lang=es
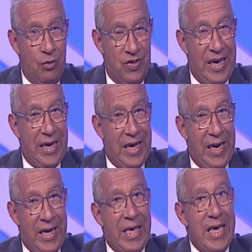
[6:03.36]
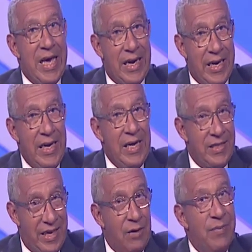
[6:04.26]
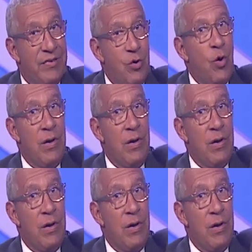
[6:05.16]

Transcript: o sea que requiere transmisión